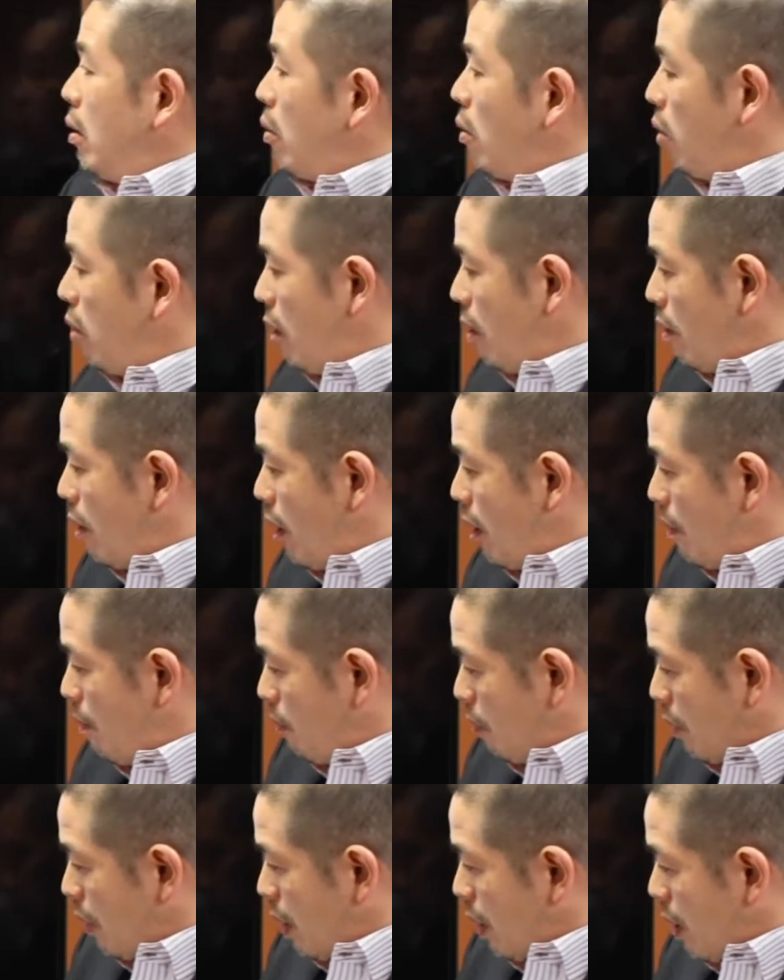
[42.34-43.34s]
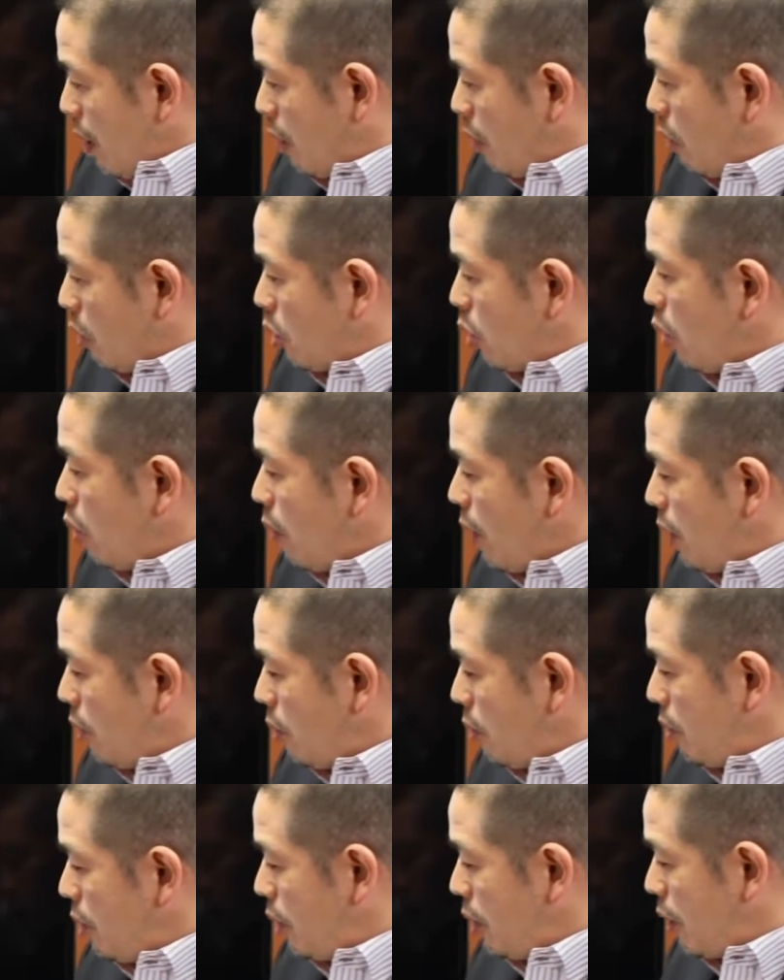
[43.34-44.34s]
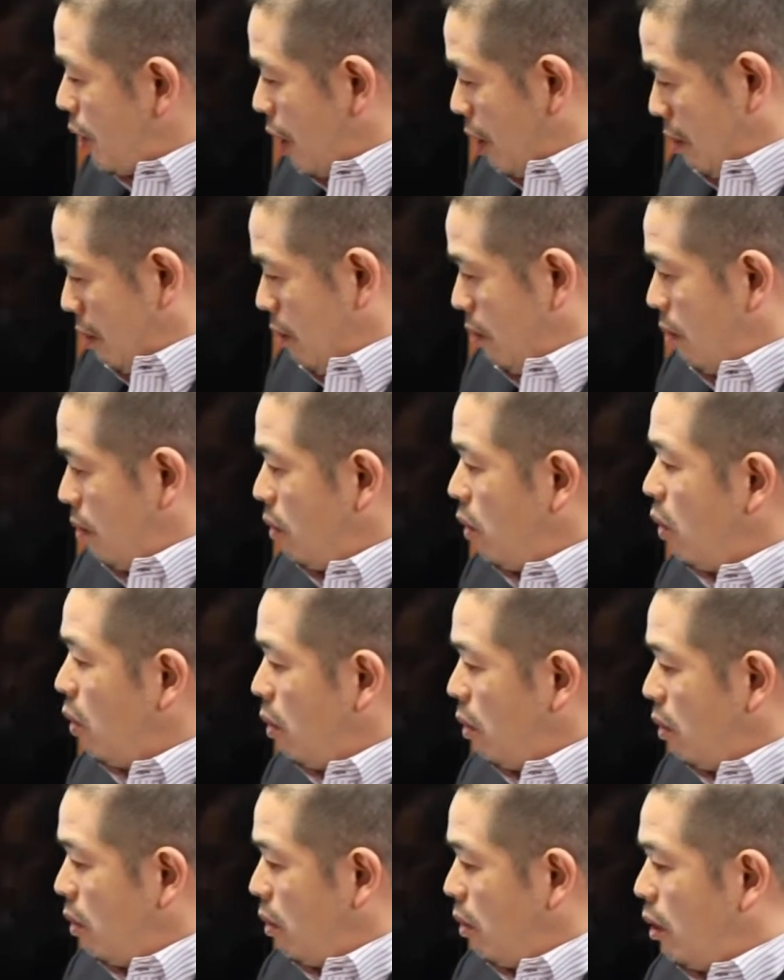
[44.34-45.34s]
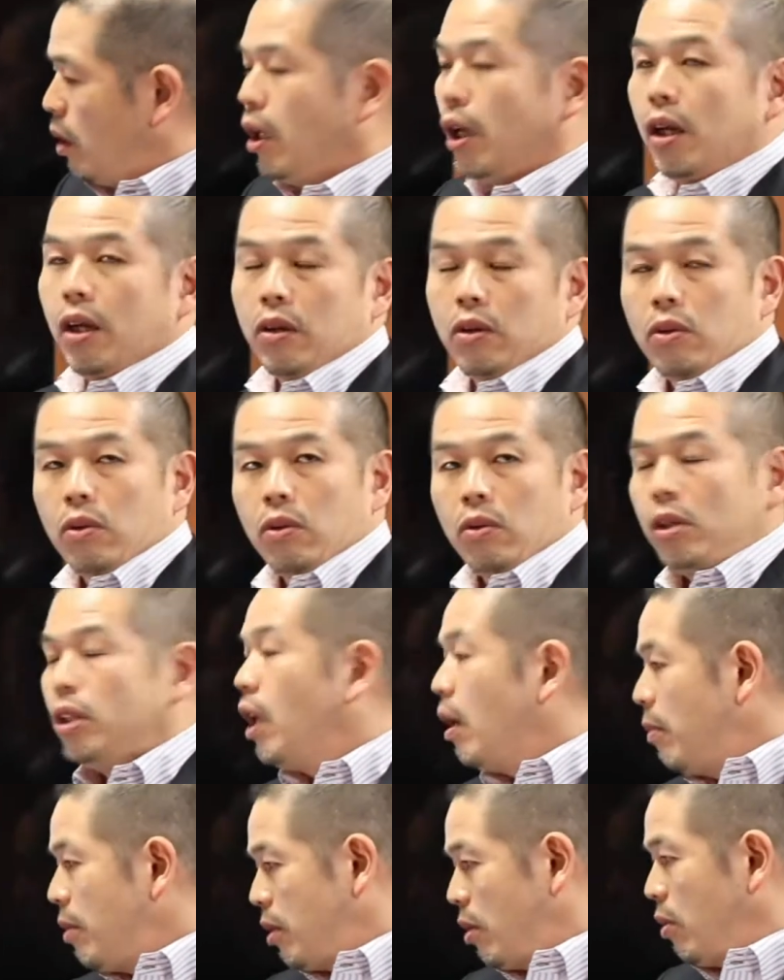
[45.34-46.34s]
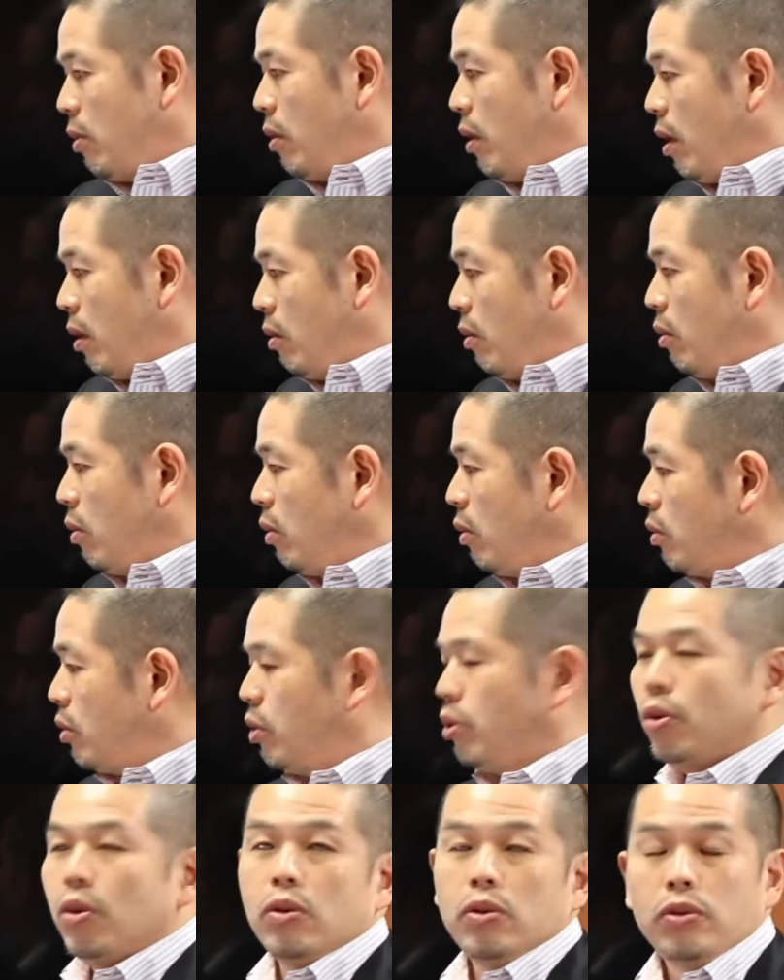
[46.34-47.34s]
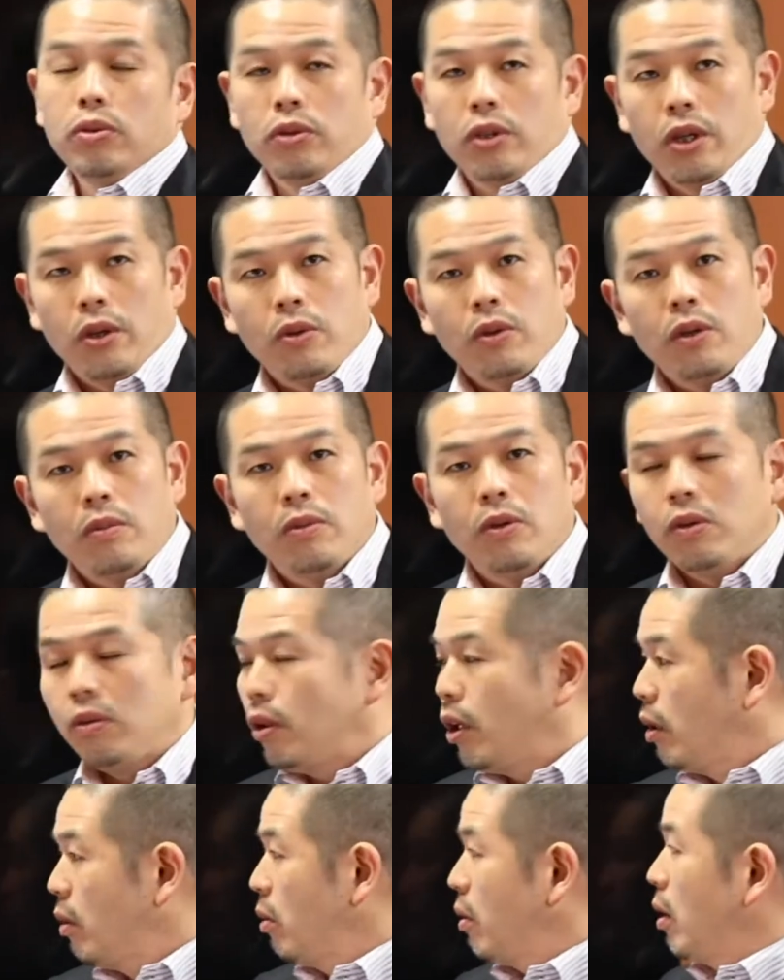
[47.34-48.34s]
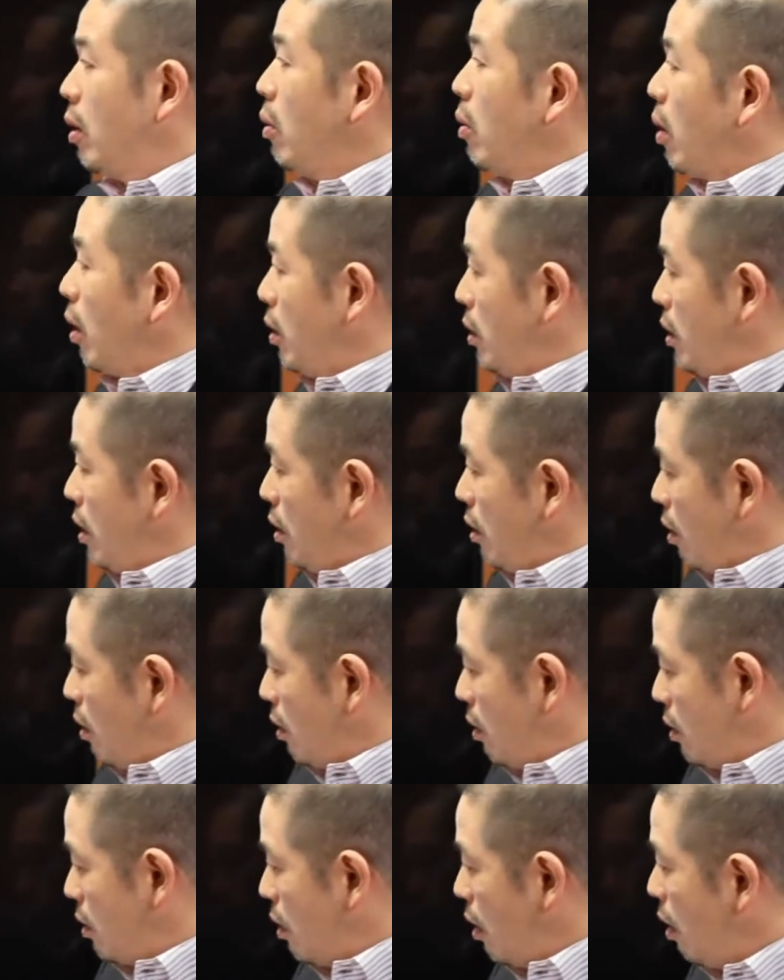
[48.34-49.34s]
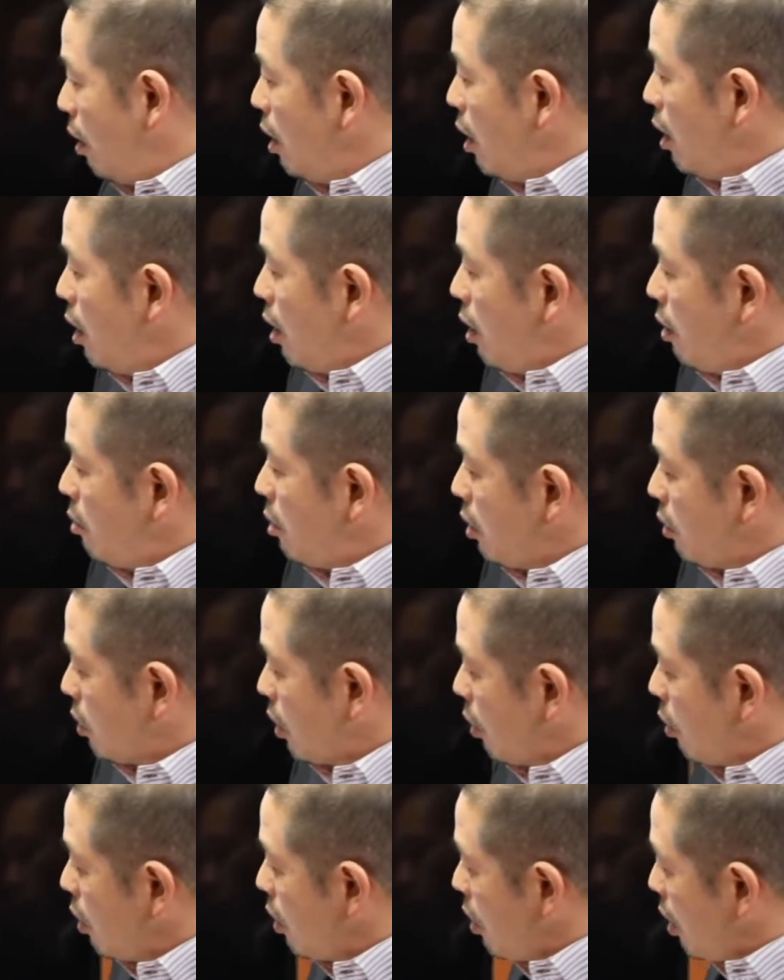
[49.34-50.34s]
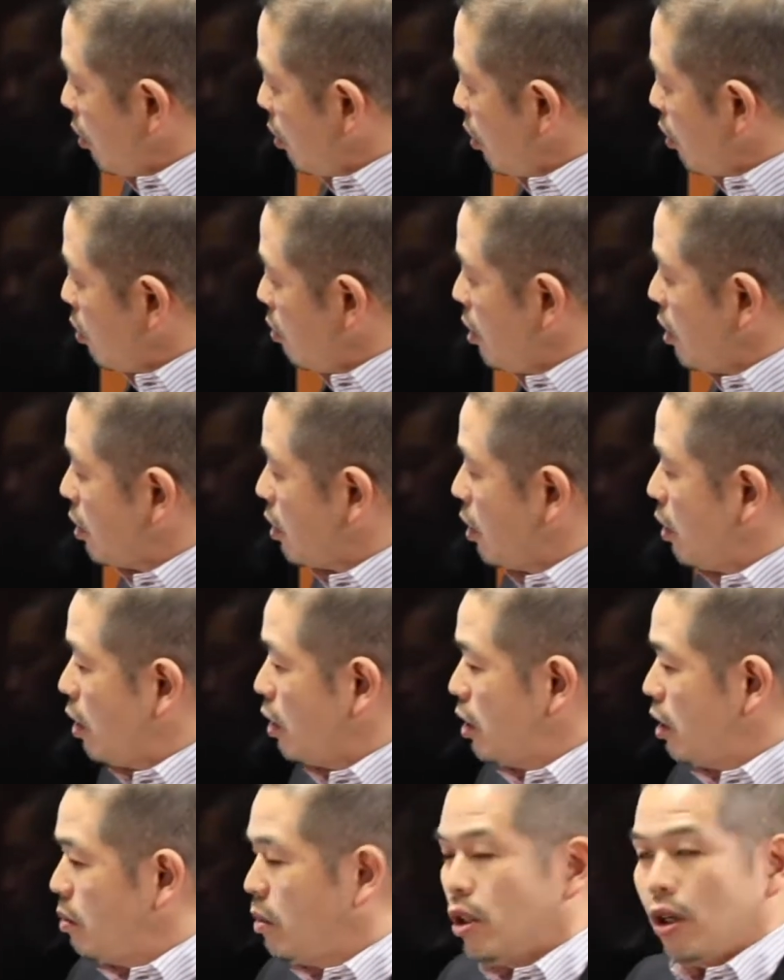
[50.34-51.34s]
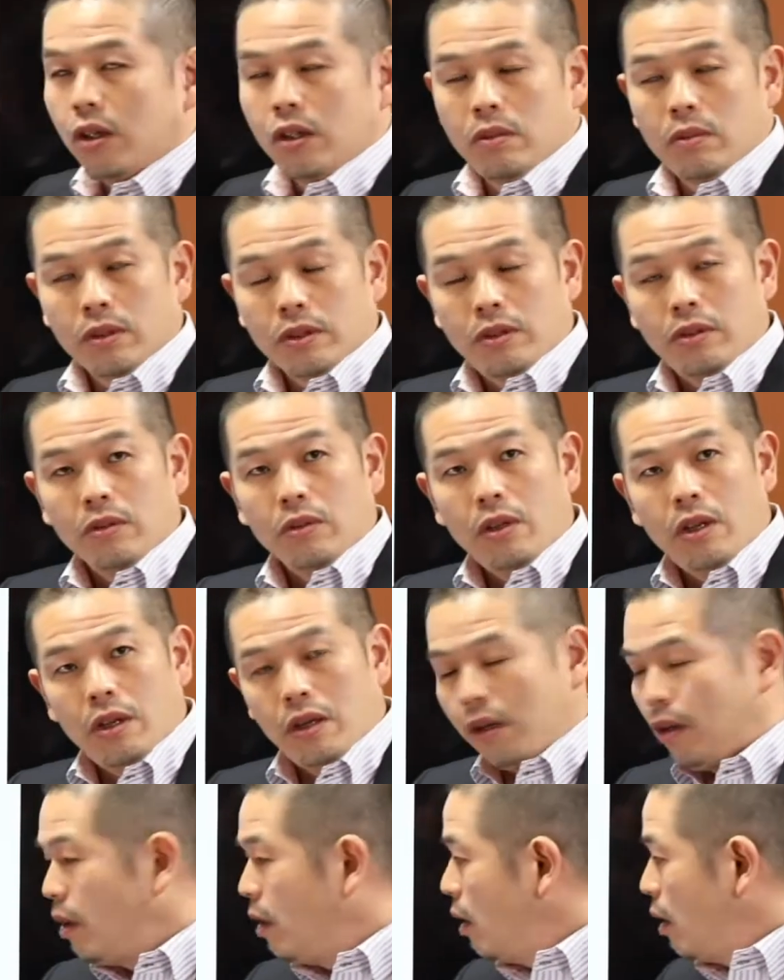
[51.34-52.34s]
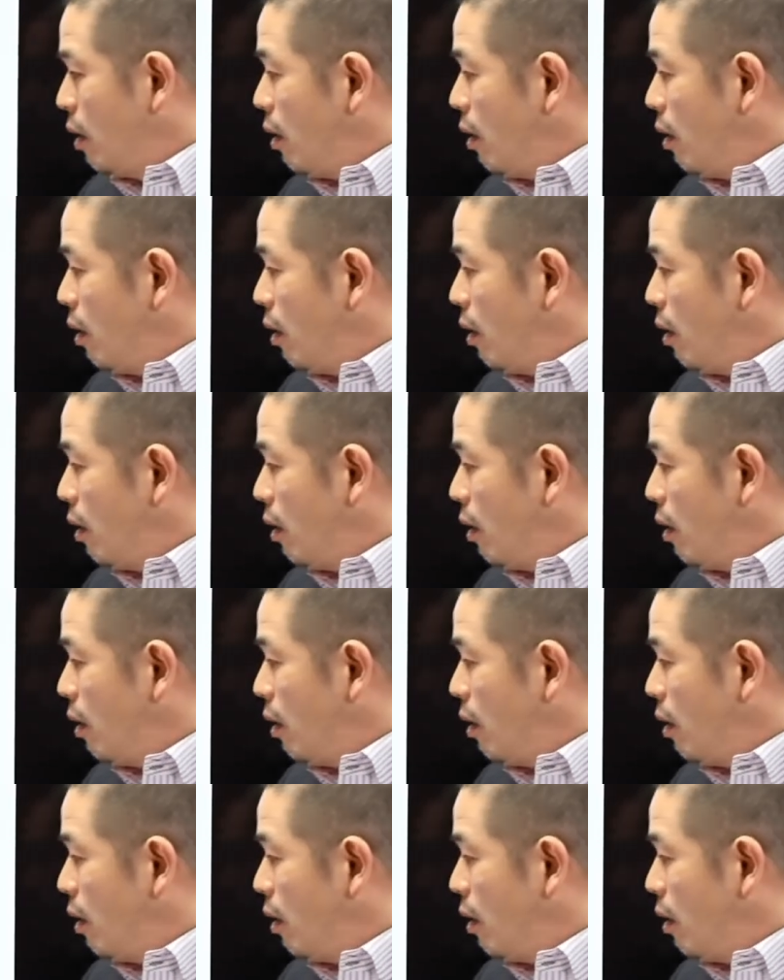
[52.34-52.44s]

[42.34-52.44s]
これは、えっと、昭和11年の、えっと、伊丹小学校の授業風景これもネットからお借りしてきたんですが見てくださいこれなんとなく皆さん馴染みありますよね。